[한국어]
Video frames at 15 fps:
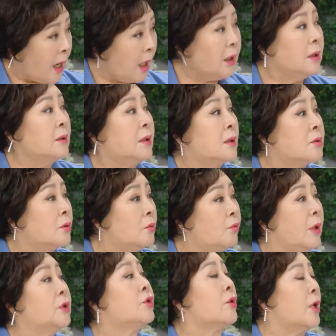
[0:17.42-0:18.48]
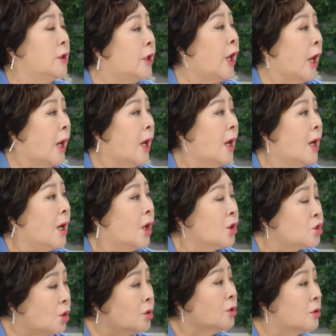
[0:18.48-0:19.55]
음. 했는데 그걸 왜 들어야 돼?
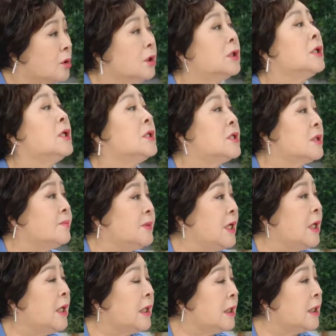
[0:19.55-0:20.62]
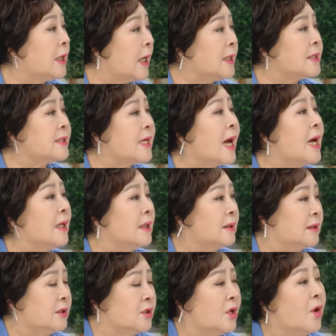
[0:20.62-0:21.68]
저는 그렇게 지금 얘기를 한 아...
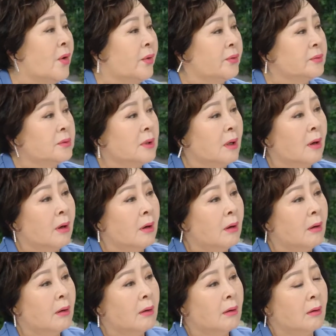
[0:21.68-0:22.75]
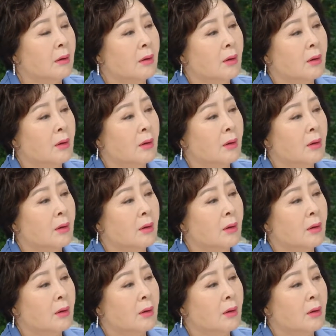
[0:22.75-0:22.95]
상황이거든요. 예. 네,